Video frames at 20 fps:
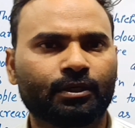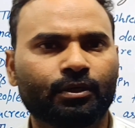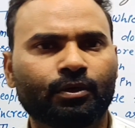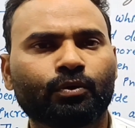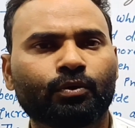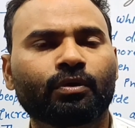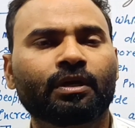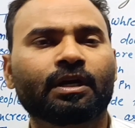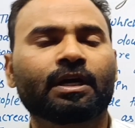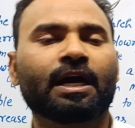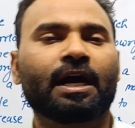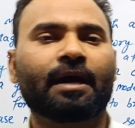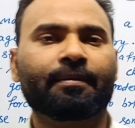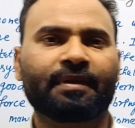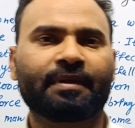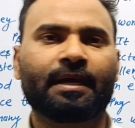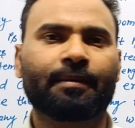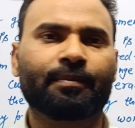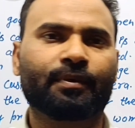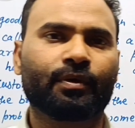करो उन्हें
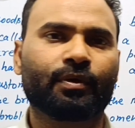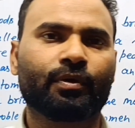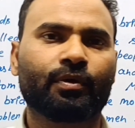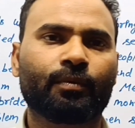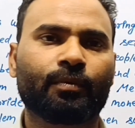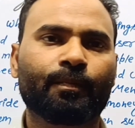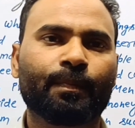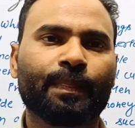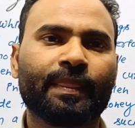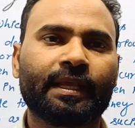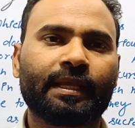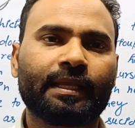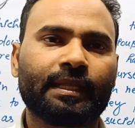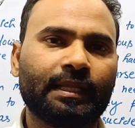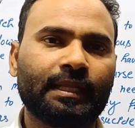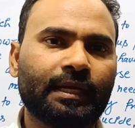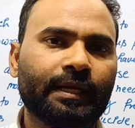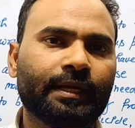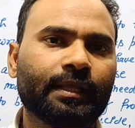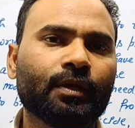कामयाब करो
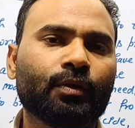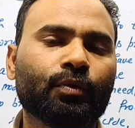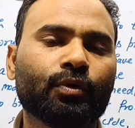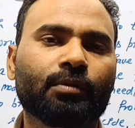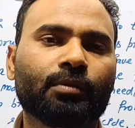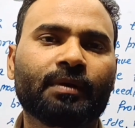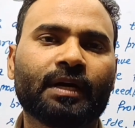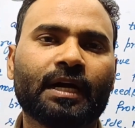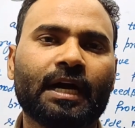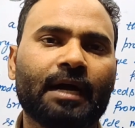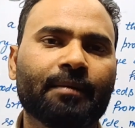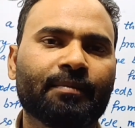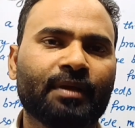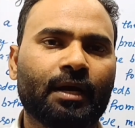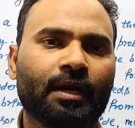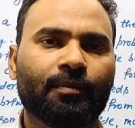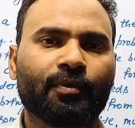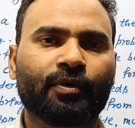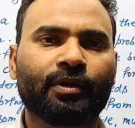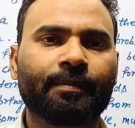यदि लड़की खुद में
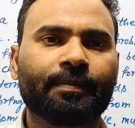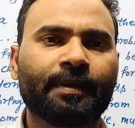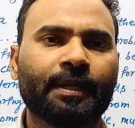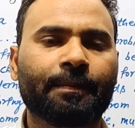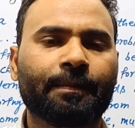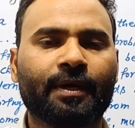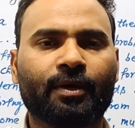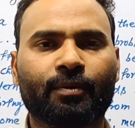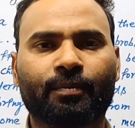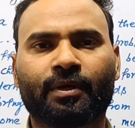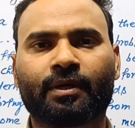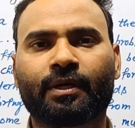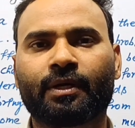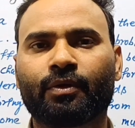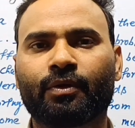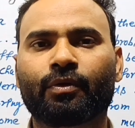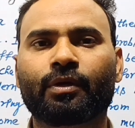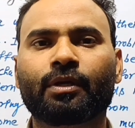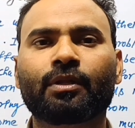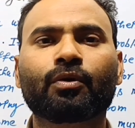कामयाब होगी अपने पैरों पर खड़ी
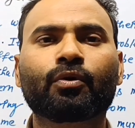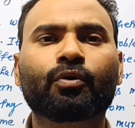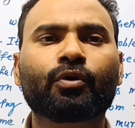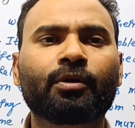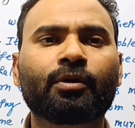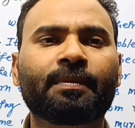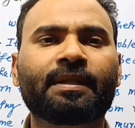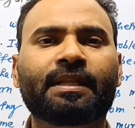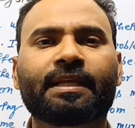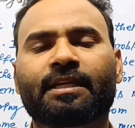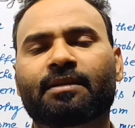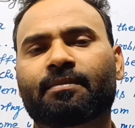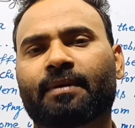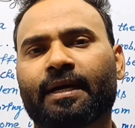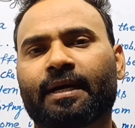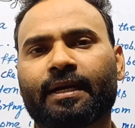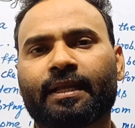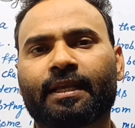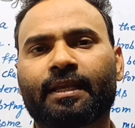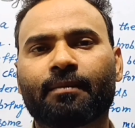होगी तो कोई भी दहेज
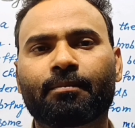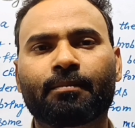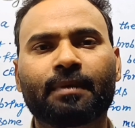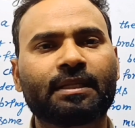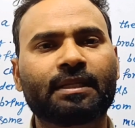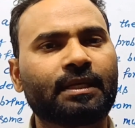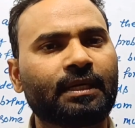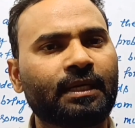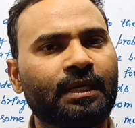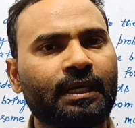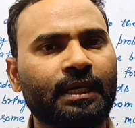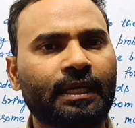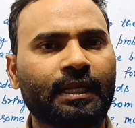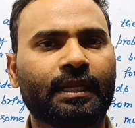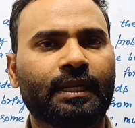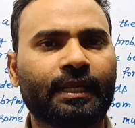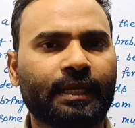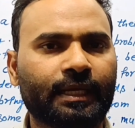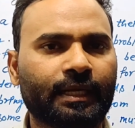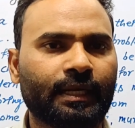मांगने की हिम्मत
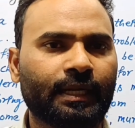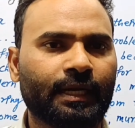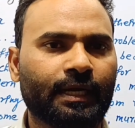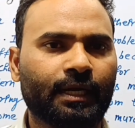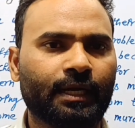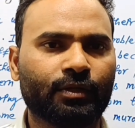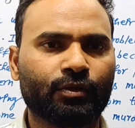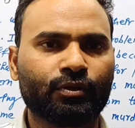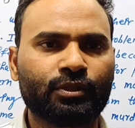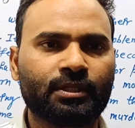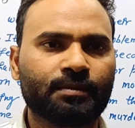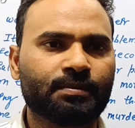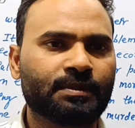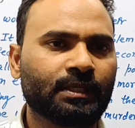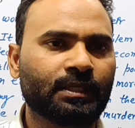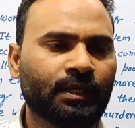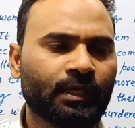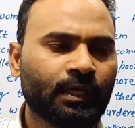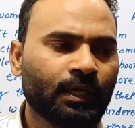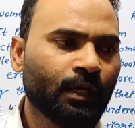नहीं करने का तो
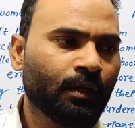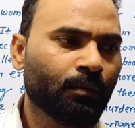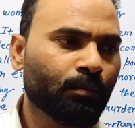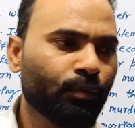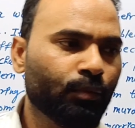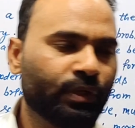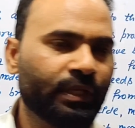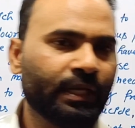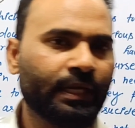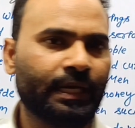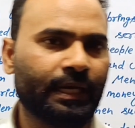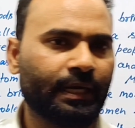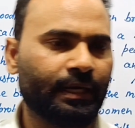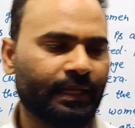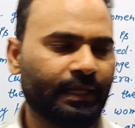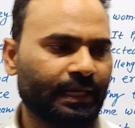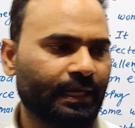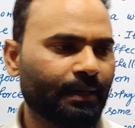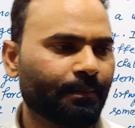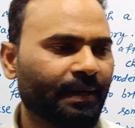सबसे मुख्य
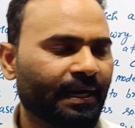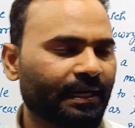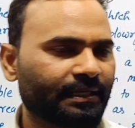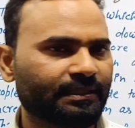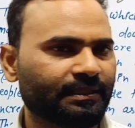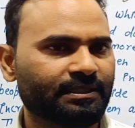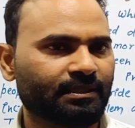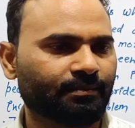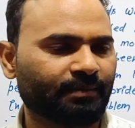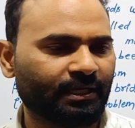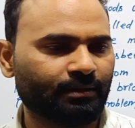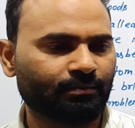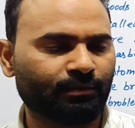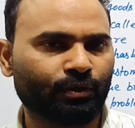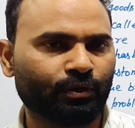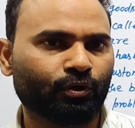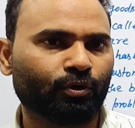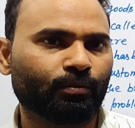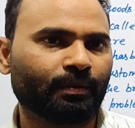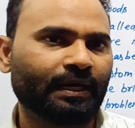कारण क्या भारतीय समाज में
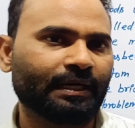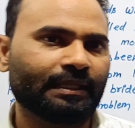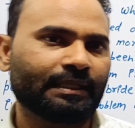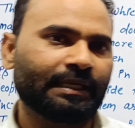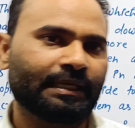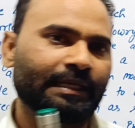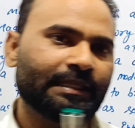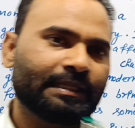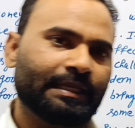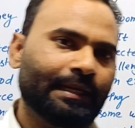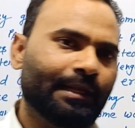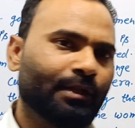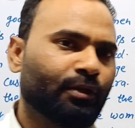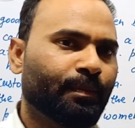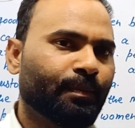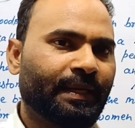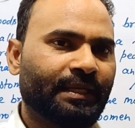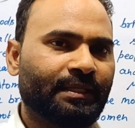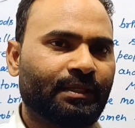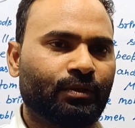लोग बाग दहेज के लिए तो
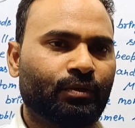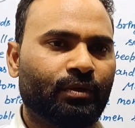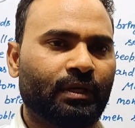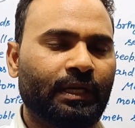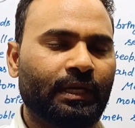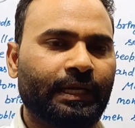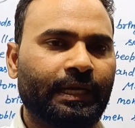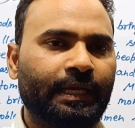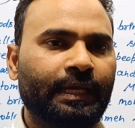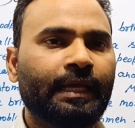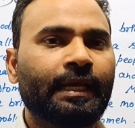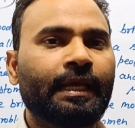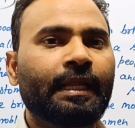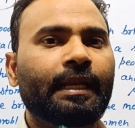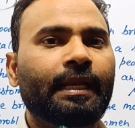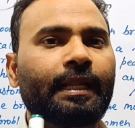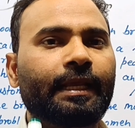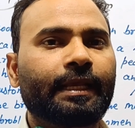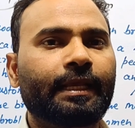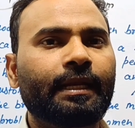पैसा जोड़ लेंगे
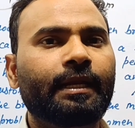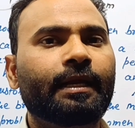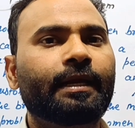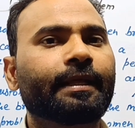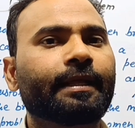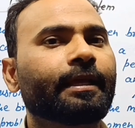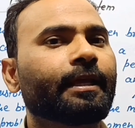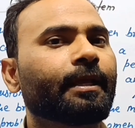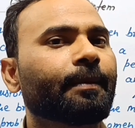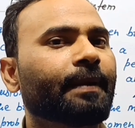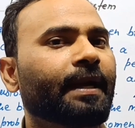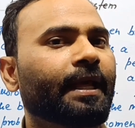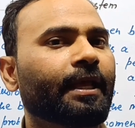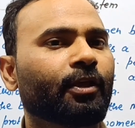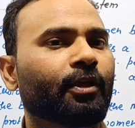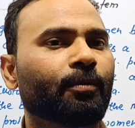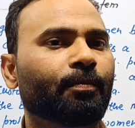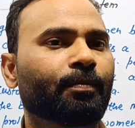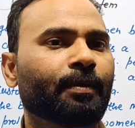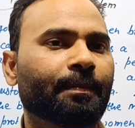लेकिन लड़की की पढ़ाई
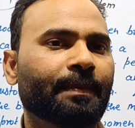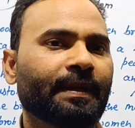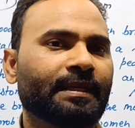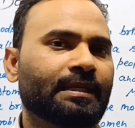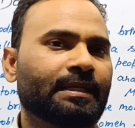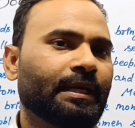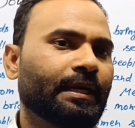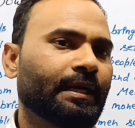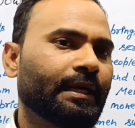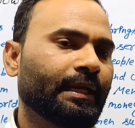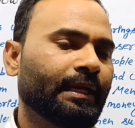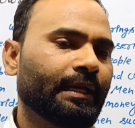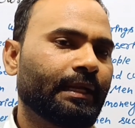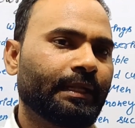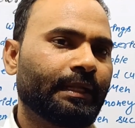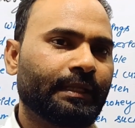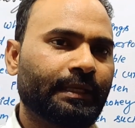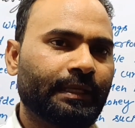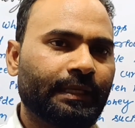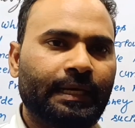के ऊपर पैसा लगाने के
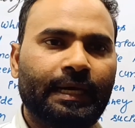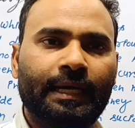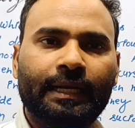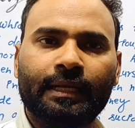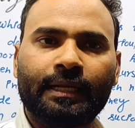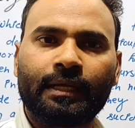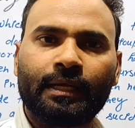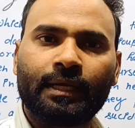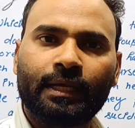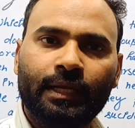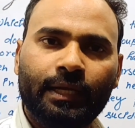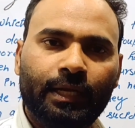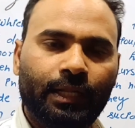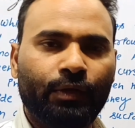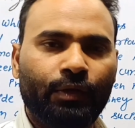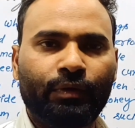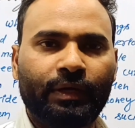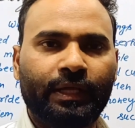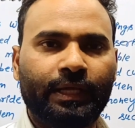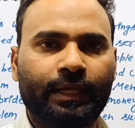लिए तैयार
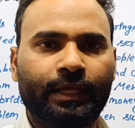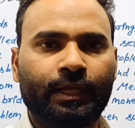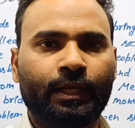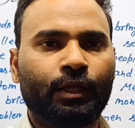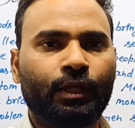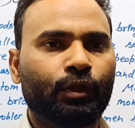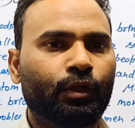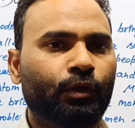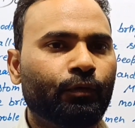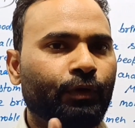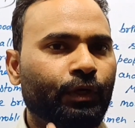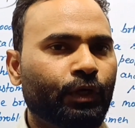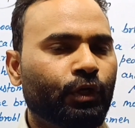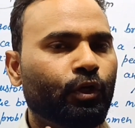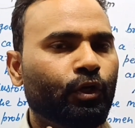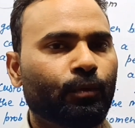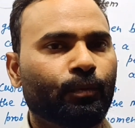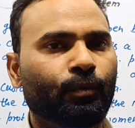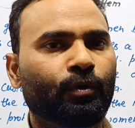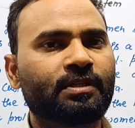नहीं होने के तो
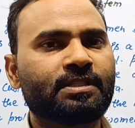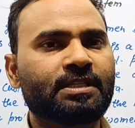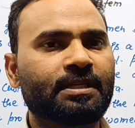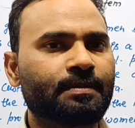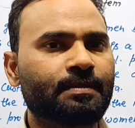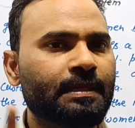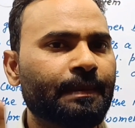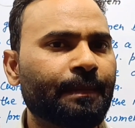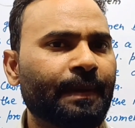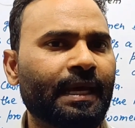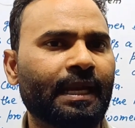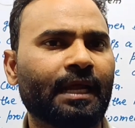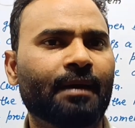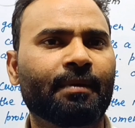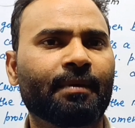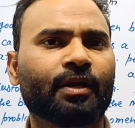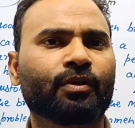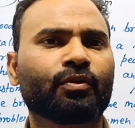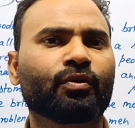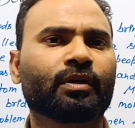फर्स्ट ऑफ ऑल सबसे पहला
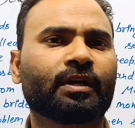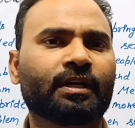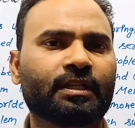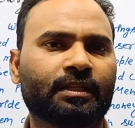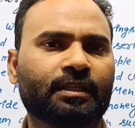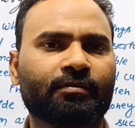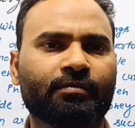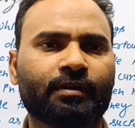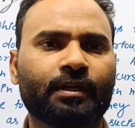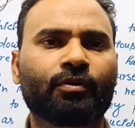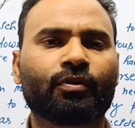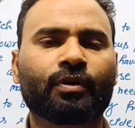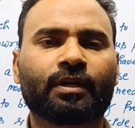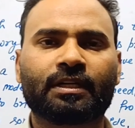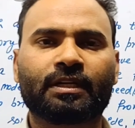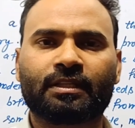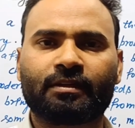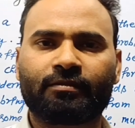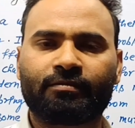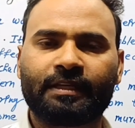हमारा जो कर्तव्य है वो
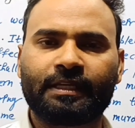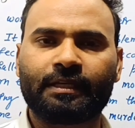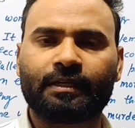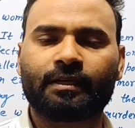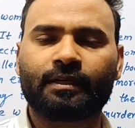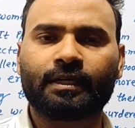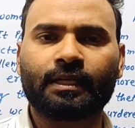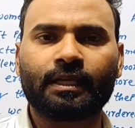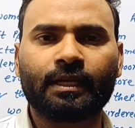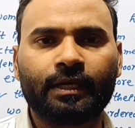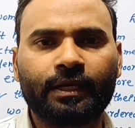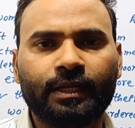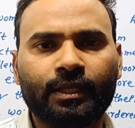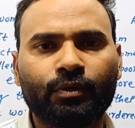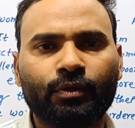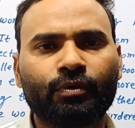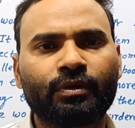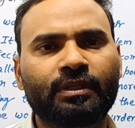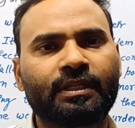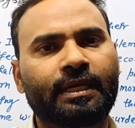कर्तव्य यह है कि
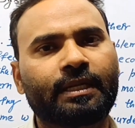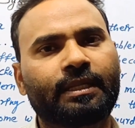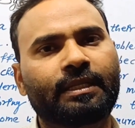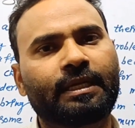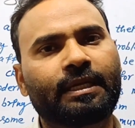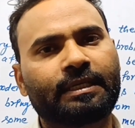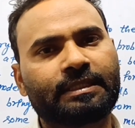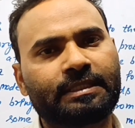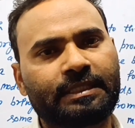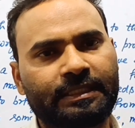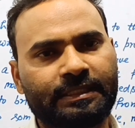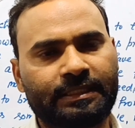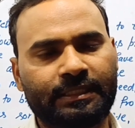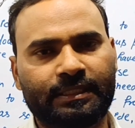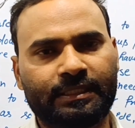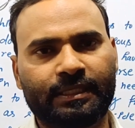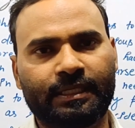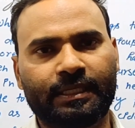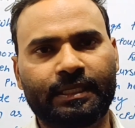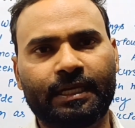लड़की को ज्यादा से ज्यादा
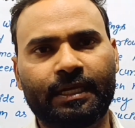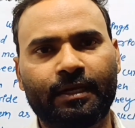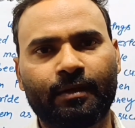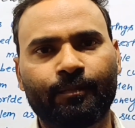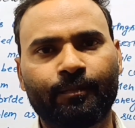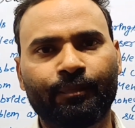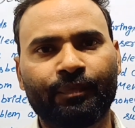शिक्षित करे जा